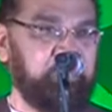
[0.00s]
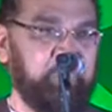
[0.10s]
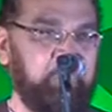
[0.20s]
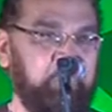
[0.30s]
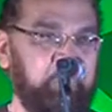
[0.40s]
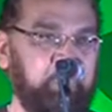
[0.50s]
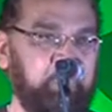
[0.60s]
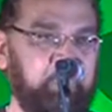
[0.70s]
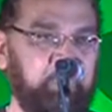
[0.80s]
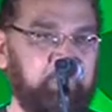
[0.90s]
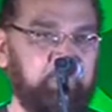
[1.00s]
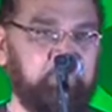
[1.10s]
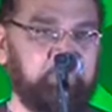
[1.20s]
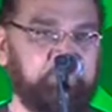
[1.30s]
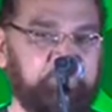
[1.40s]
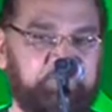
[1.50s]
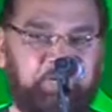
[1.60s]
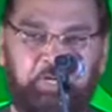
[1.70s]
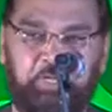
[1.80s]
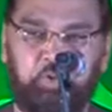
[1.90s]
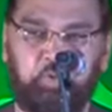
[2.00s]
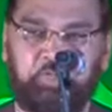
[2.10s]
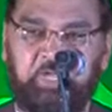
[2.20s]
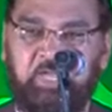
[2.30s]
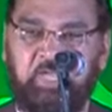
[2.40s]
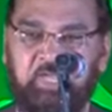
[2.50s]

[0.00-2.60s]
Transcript: के सीढ़ियों के